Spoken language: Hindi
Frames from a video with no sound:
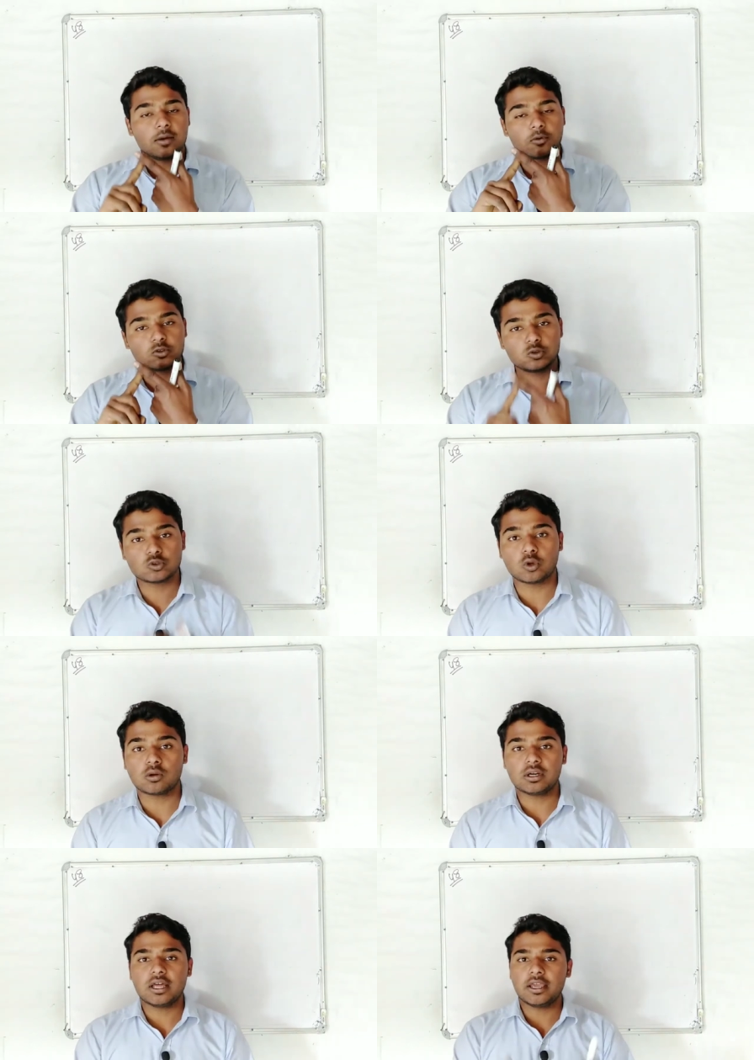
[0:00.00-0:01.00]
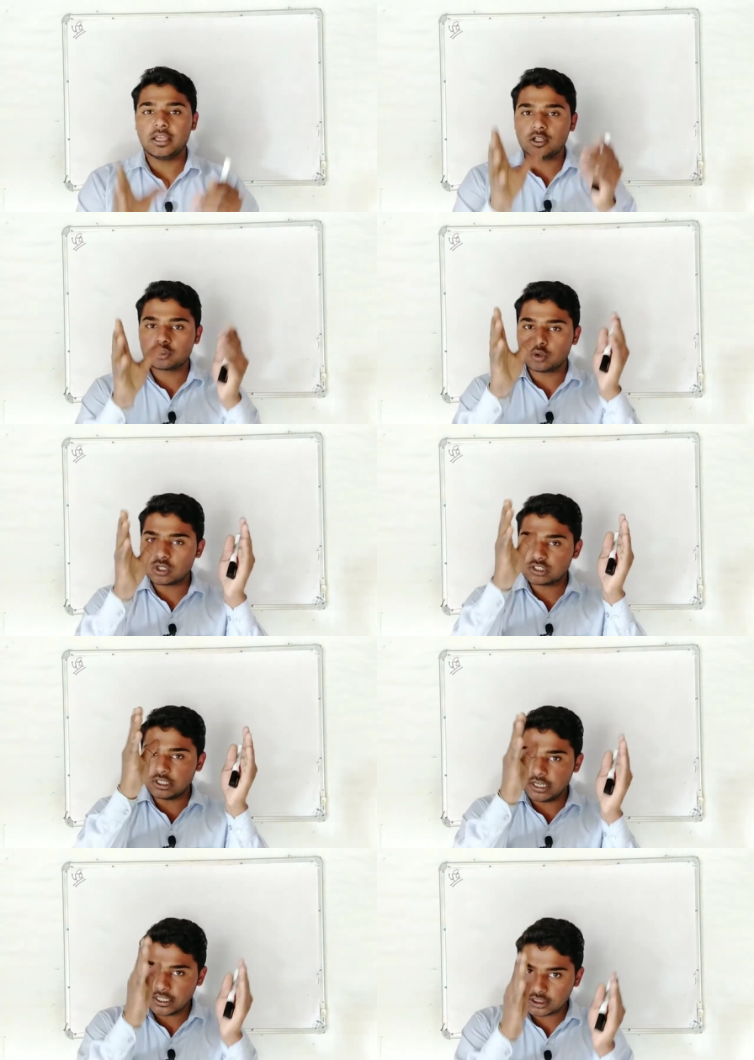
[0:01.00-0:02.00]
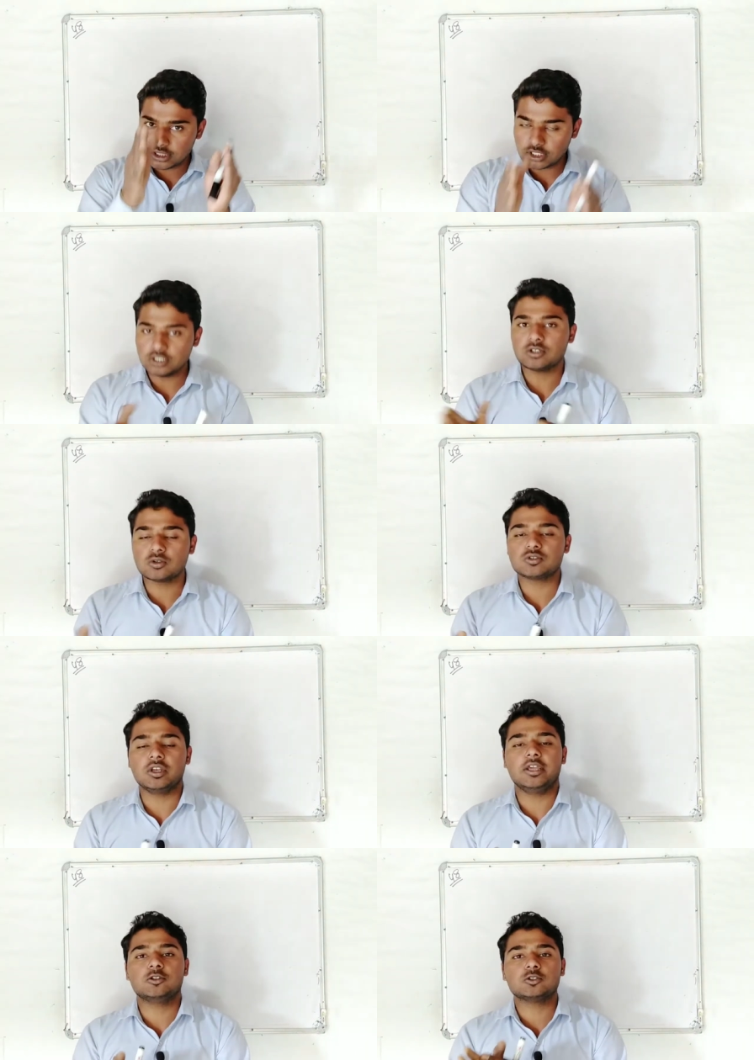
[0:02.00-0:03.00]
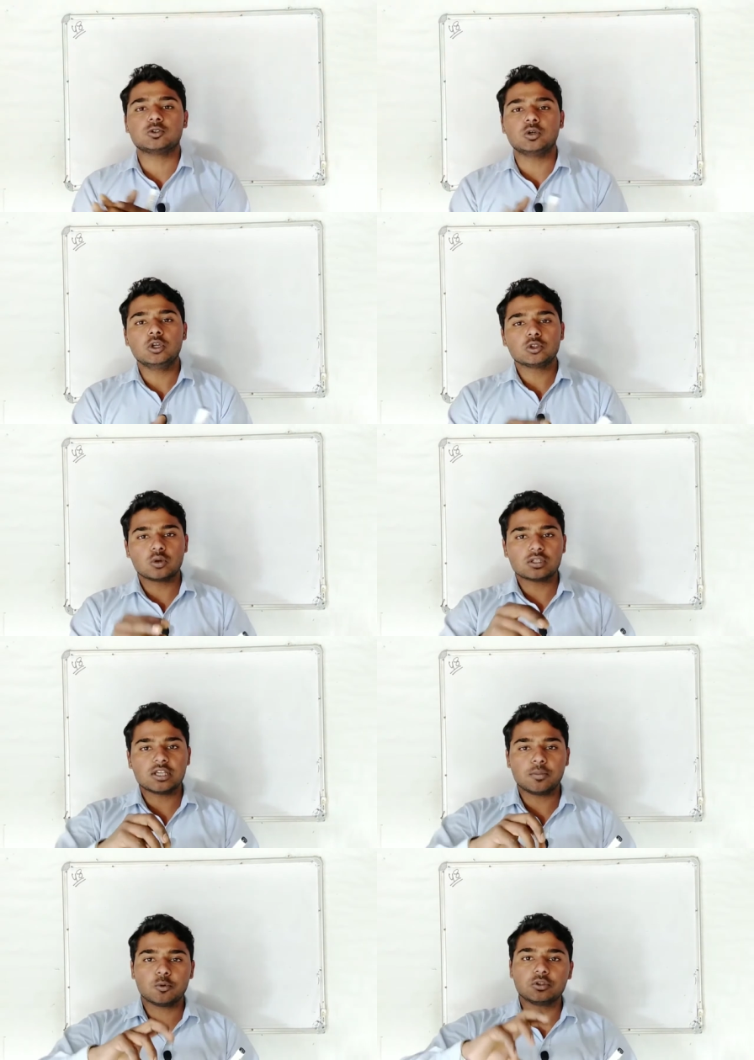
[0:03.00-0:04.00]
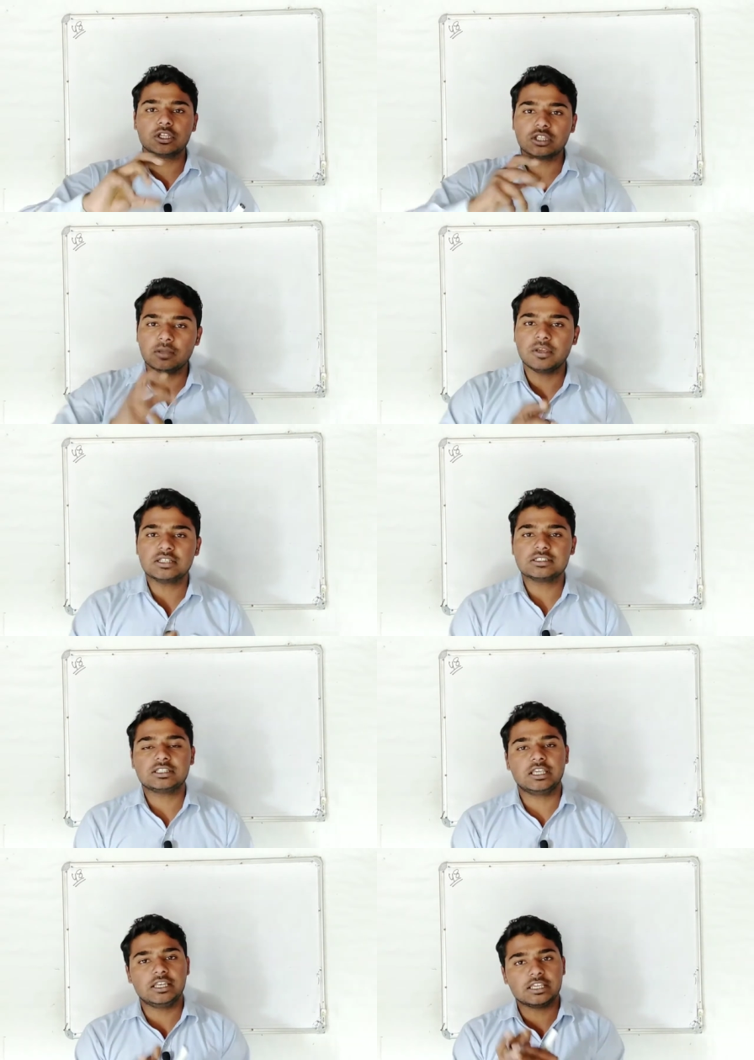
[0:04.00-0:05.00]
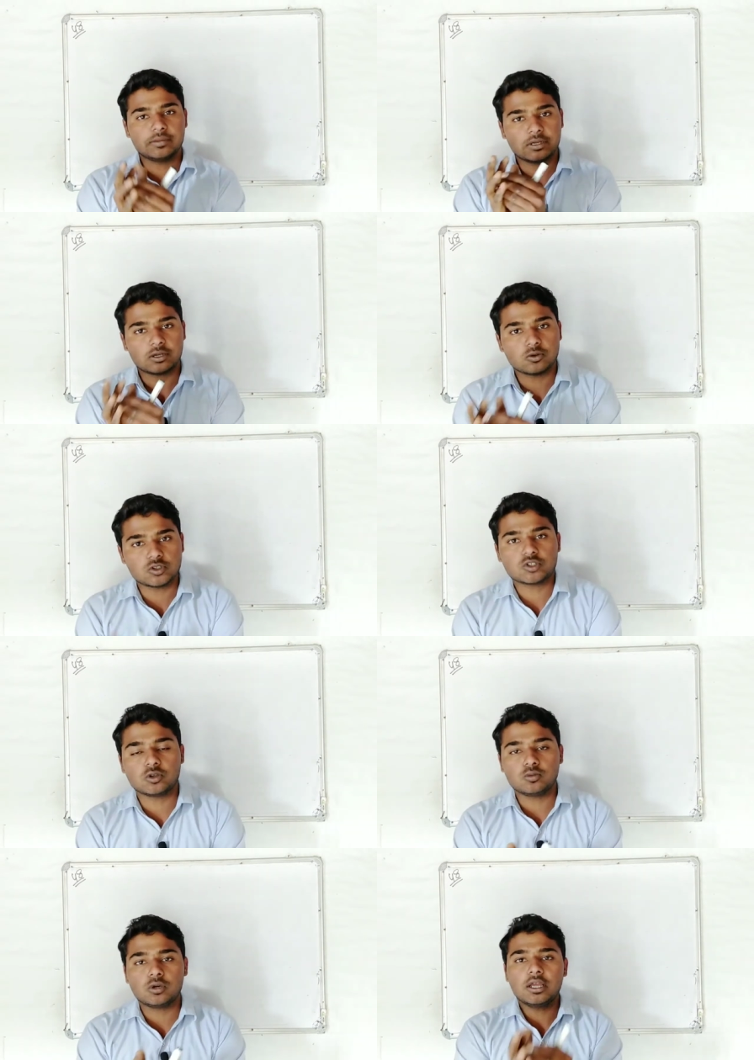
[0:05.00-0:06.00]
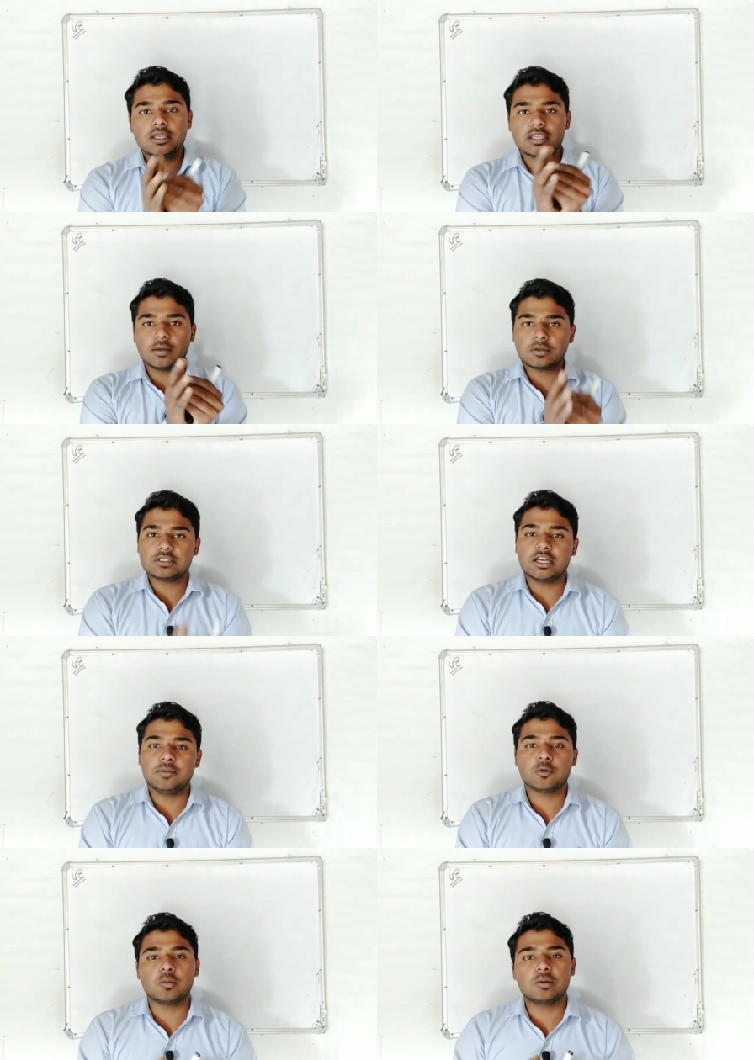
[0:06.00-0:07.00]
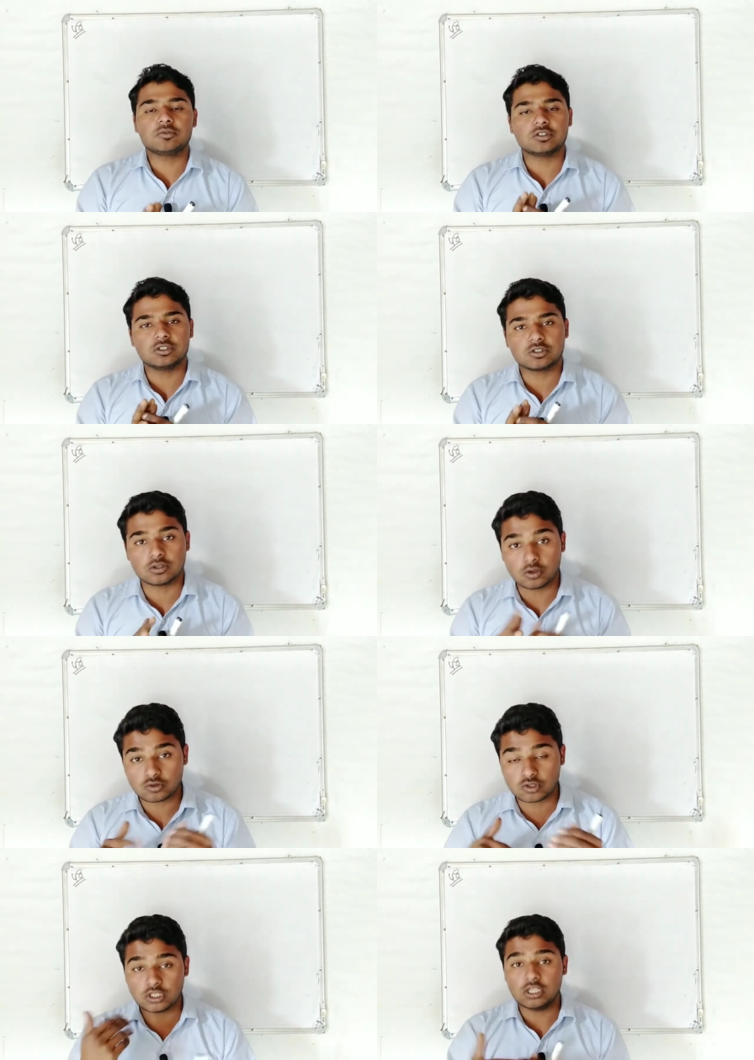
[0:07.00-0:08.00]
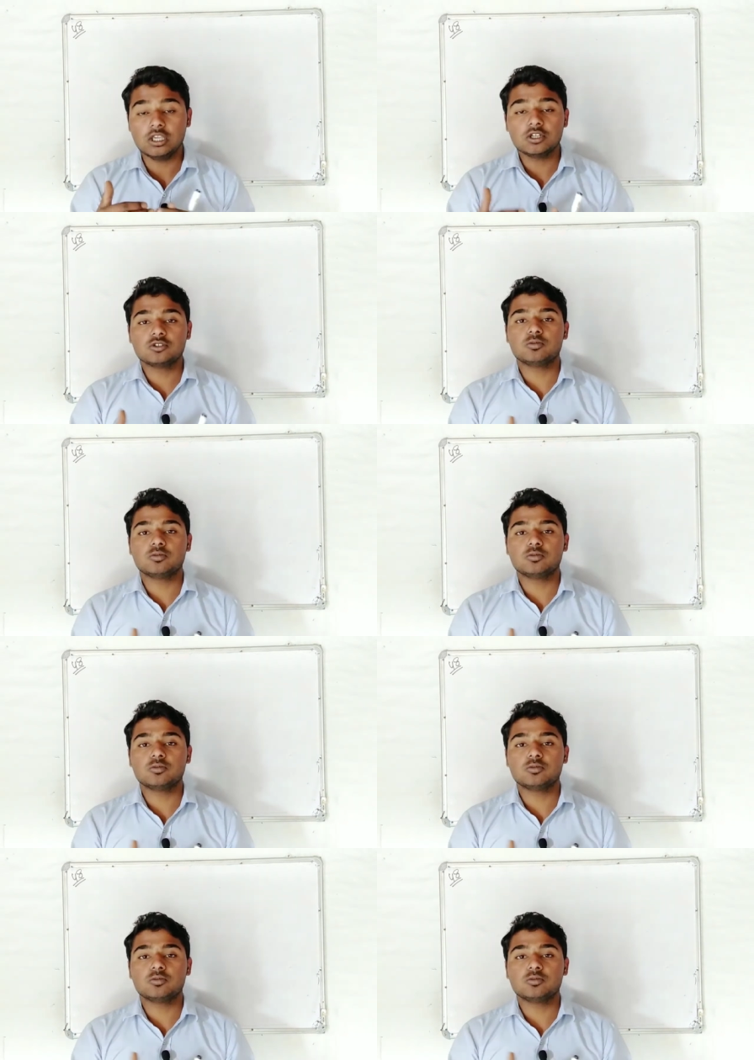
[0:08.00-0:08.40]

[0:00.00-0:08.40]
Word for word: आपको जरूर सोल्व करना है थोड़ा सा लेंथी क्वेश्चन है दोस्तों थोड़ा सा आपको दिक्कतें भी आ सकती हैं लेकिन मैं कोशिश करूंगा कि आपकी सारी प्रॉब्लम इस क्वेश्चन की